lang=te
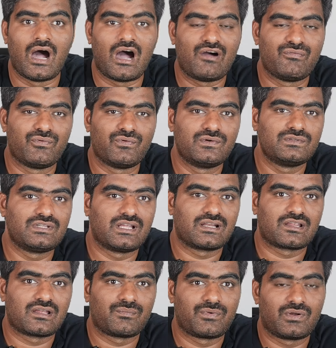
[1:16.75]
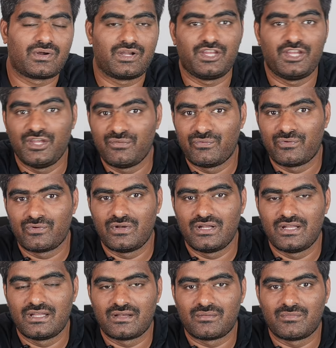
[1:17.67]
ఆ ఫోన్ దరిదాపులో కూడా ఏ ఫోను
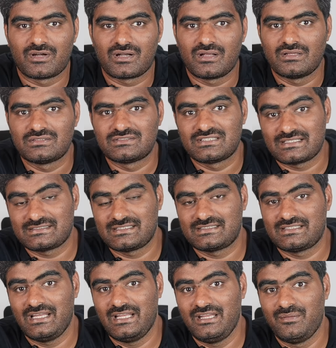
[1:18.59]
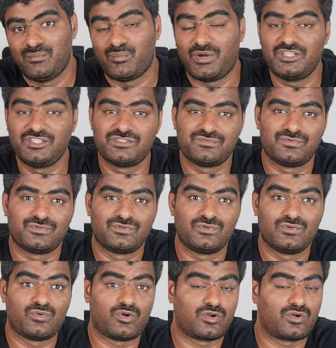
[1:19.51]
లేదనమాట సక్సెస్ అయింది మంచి
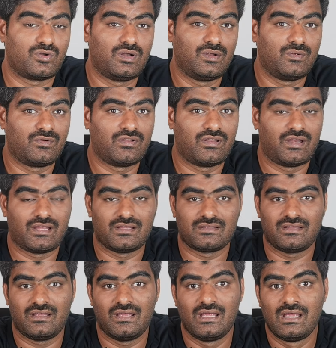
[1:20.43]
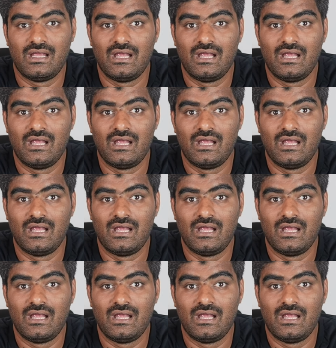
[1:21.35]
ఫోను కొన్నోళ్ళు ఎవరు దానికైతే